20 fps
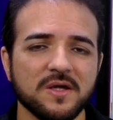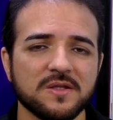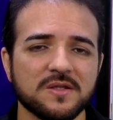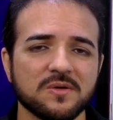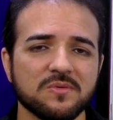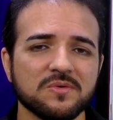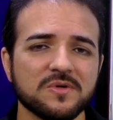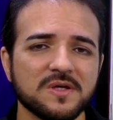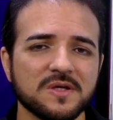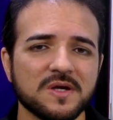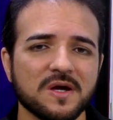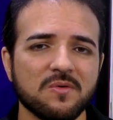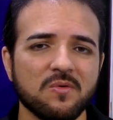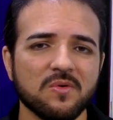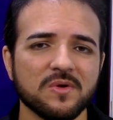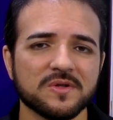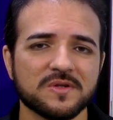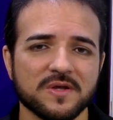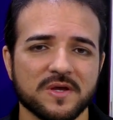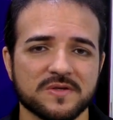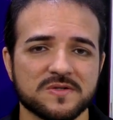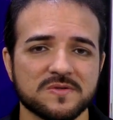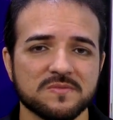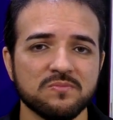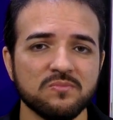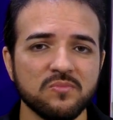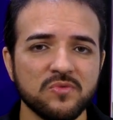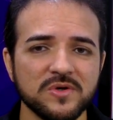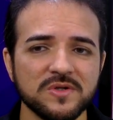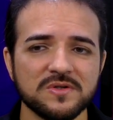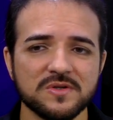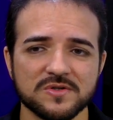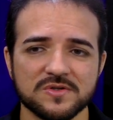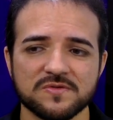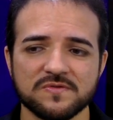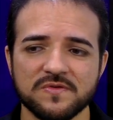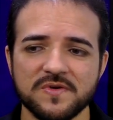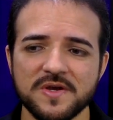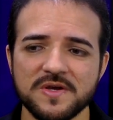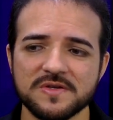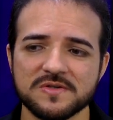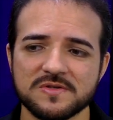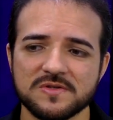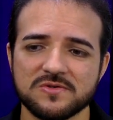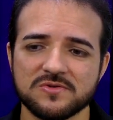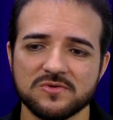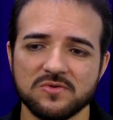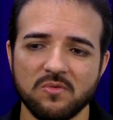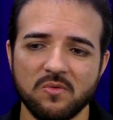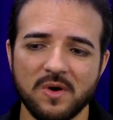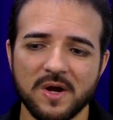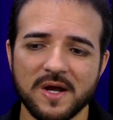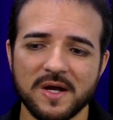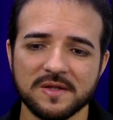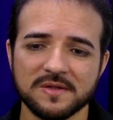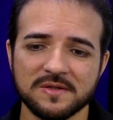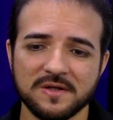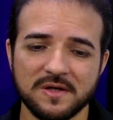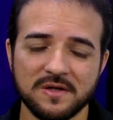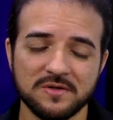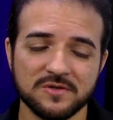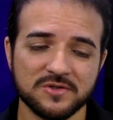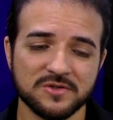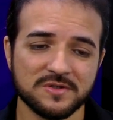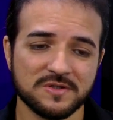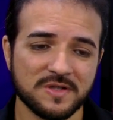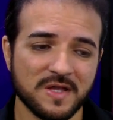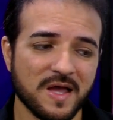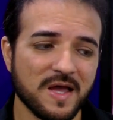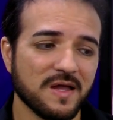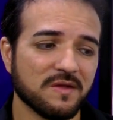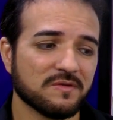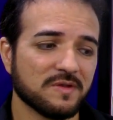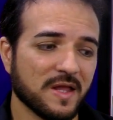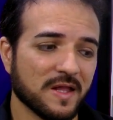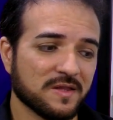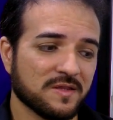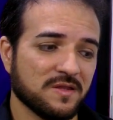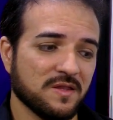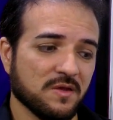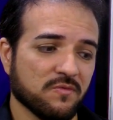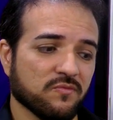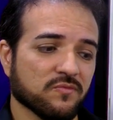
Então o que, que acontece? Muitas vezes o HD ele está até